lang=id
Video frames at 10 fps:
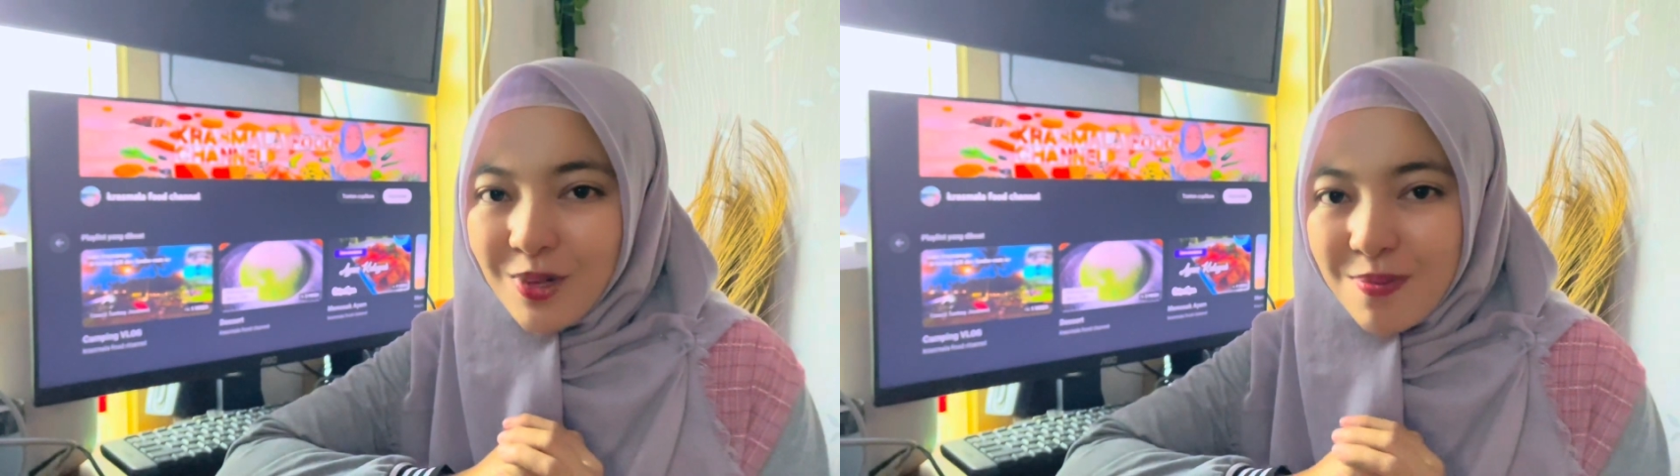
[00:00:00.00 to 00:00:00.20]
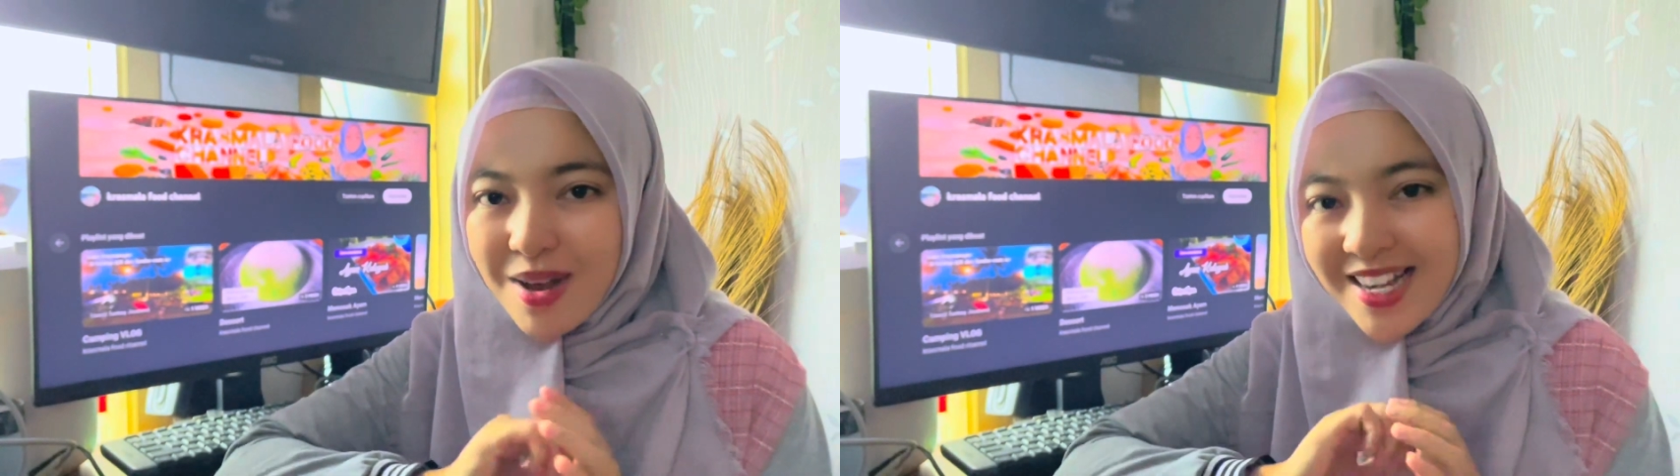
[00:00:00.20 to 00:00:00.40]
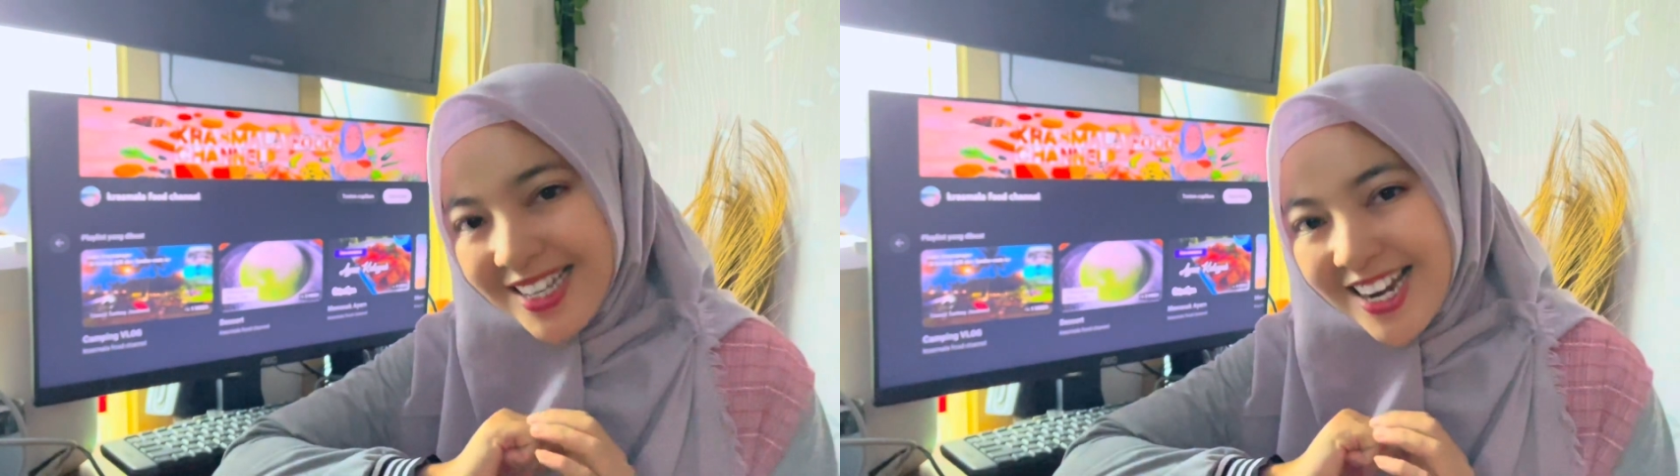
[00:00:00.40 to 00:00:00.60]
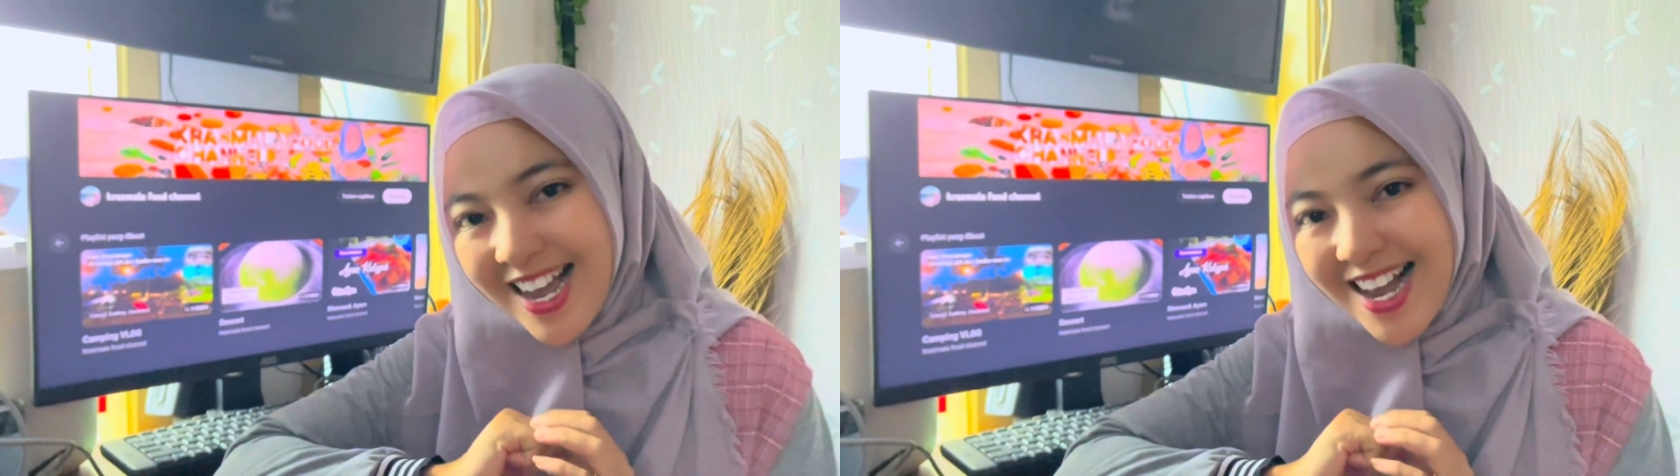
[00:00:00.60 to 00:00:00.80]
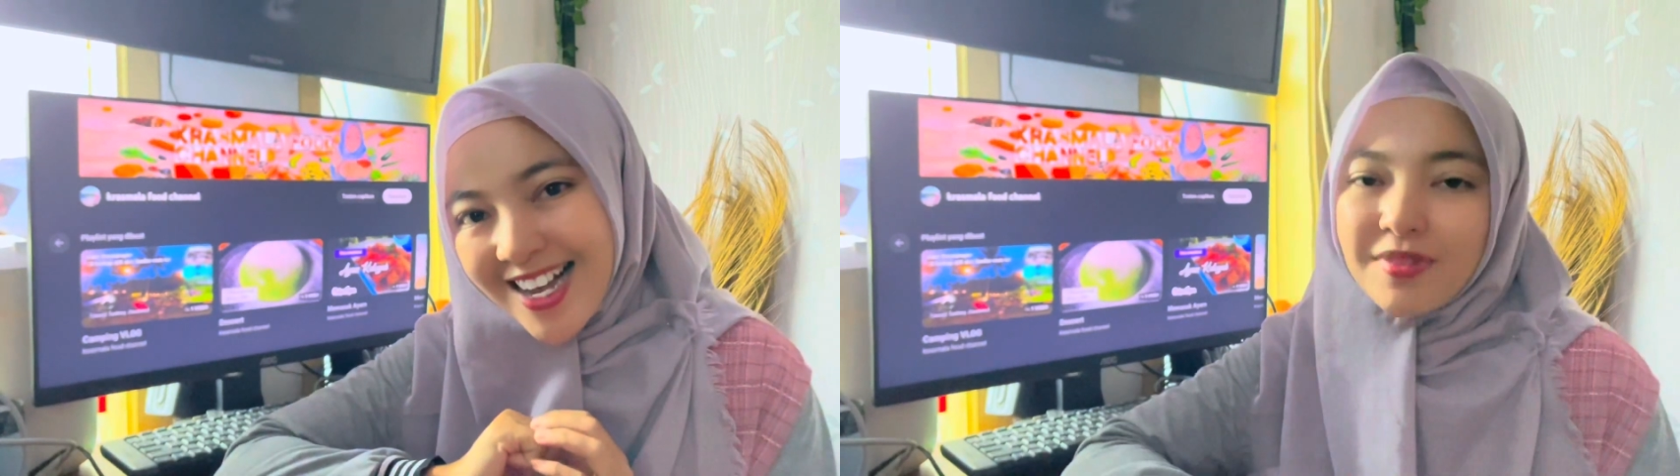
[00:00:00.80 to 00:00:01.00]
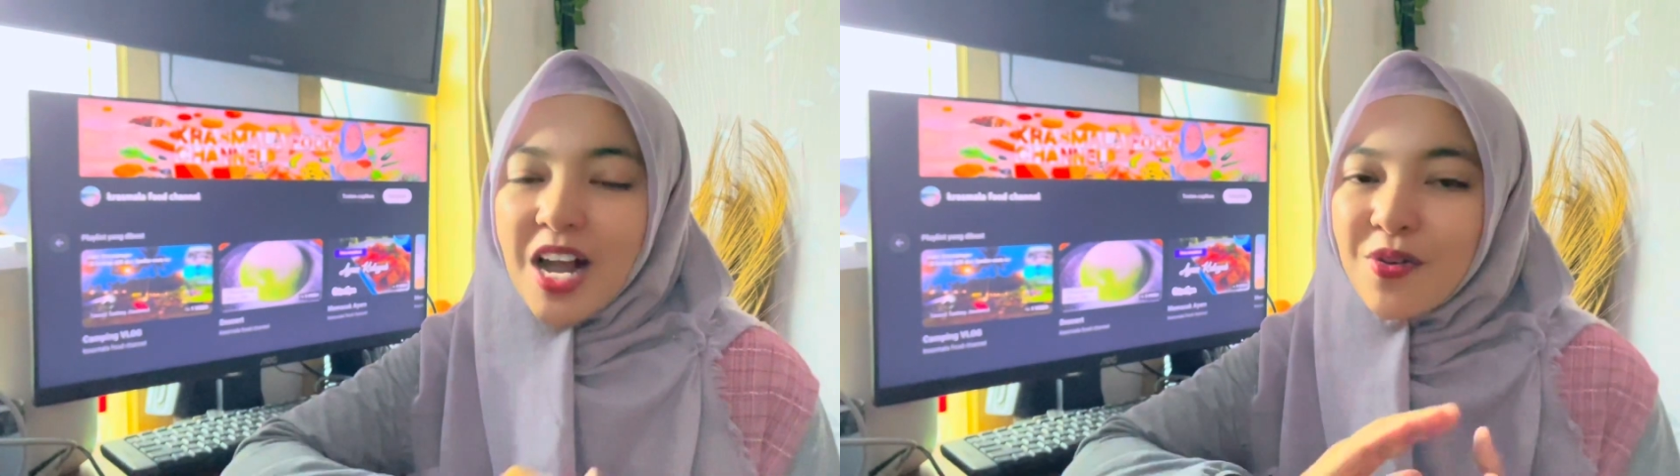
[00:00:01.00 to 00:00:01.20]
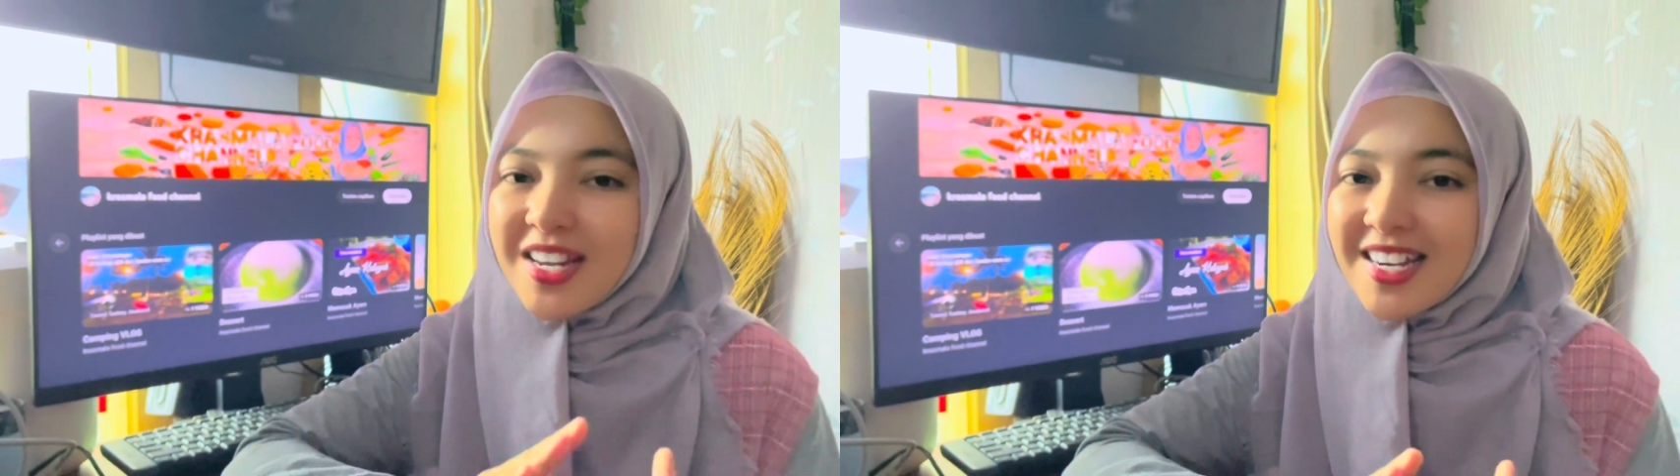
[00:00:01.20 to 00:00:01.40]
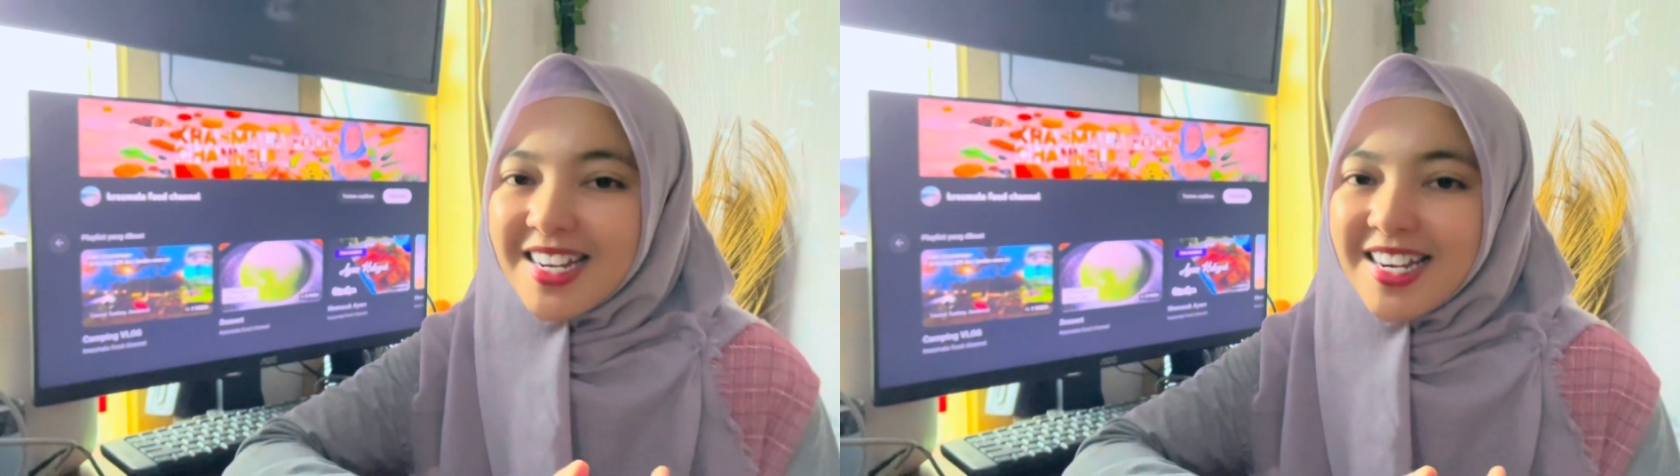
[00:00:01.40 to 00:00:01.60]
Hijriah. Tahun
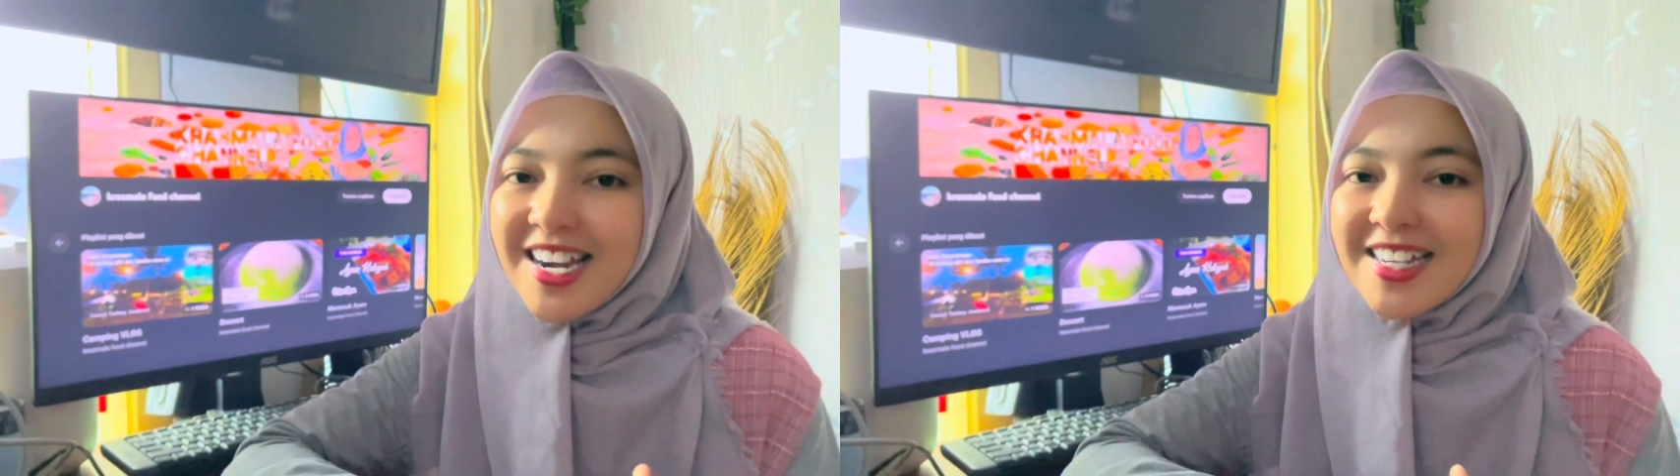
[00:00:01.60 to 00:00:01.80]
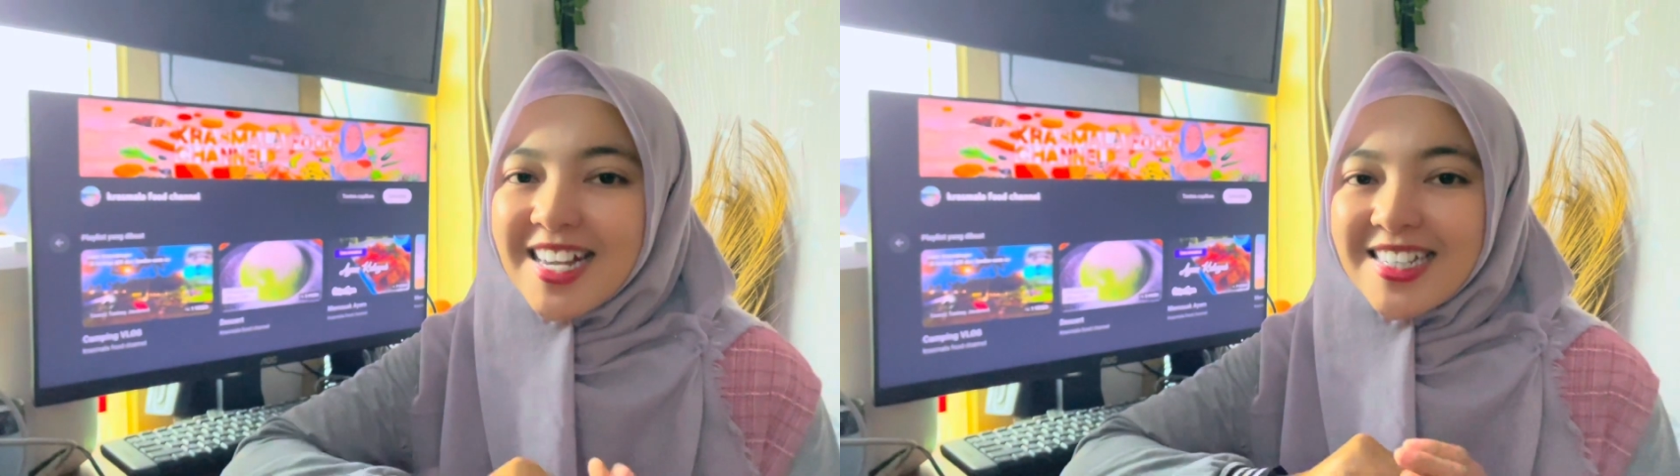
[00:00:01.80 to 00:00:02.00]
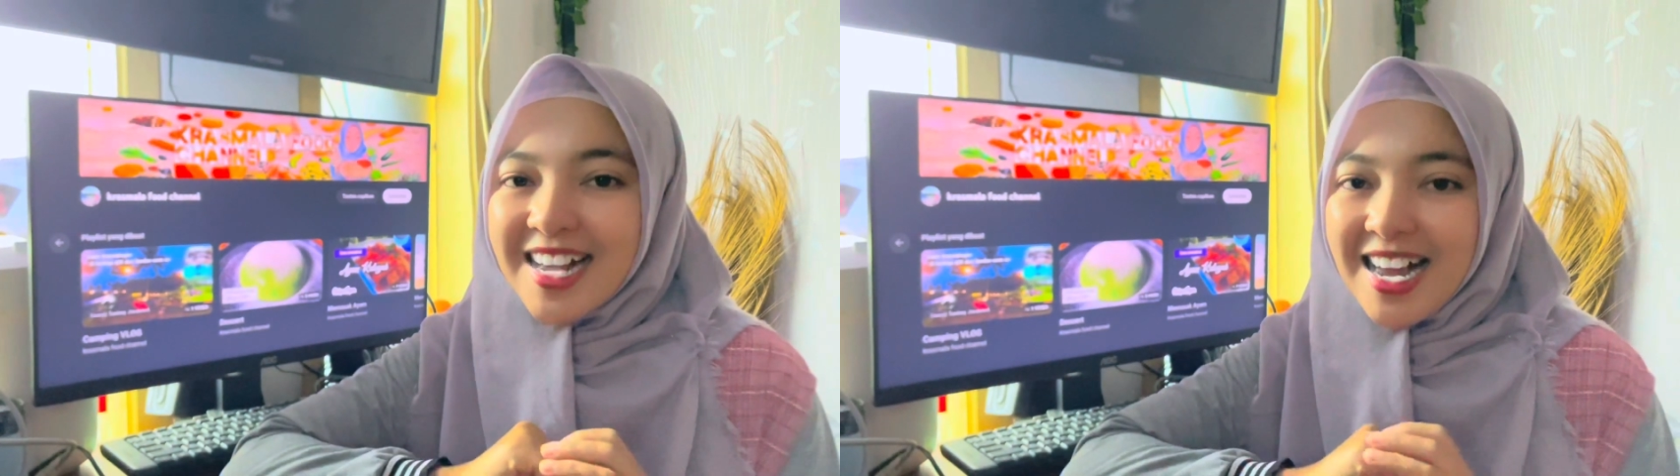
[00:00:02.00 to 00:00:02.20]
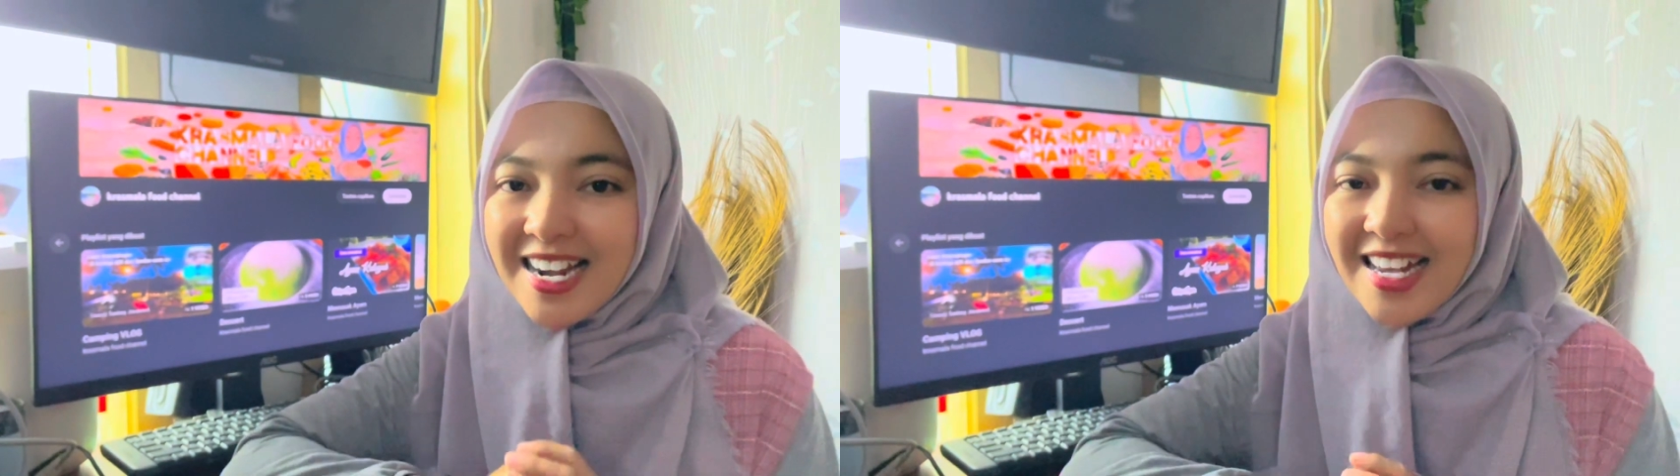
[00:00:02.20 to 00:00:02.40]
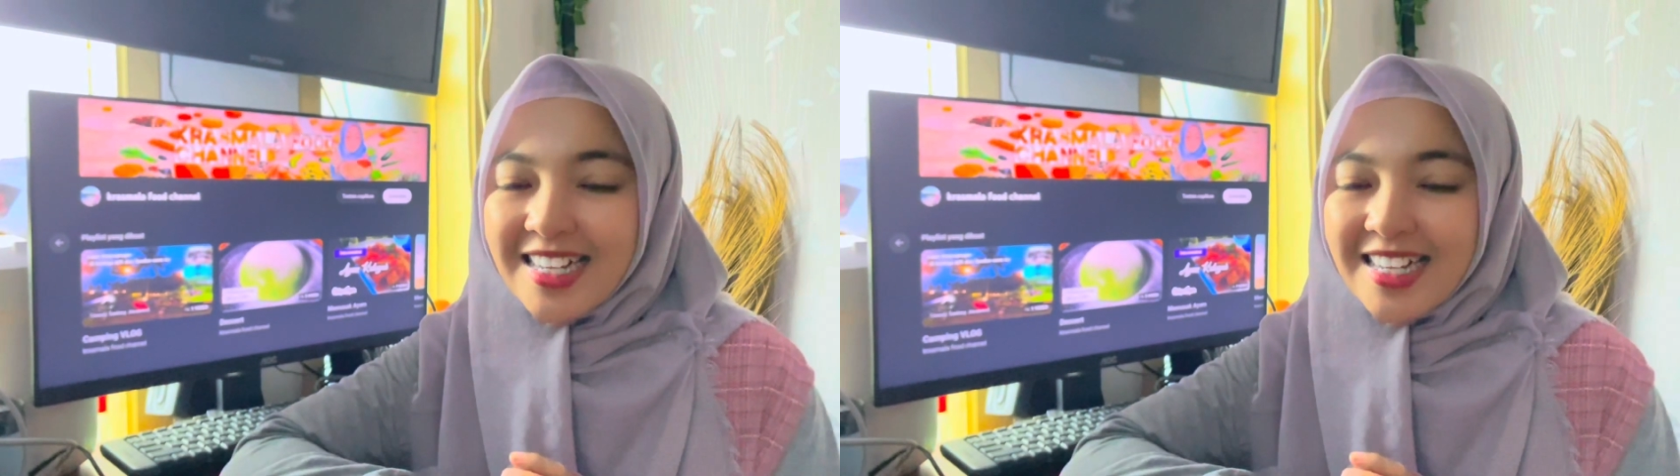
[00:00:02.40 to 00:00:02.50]
ini di Desa Cikande,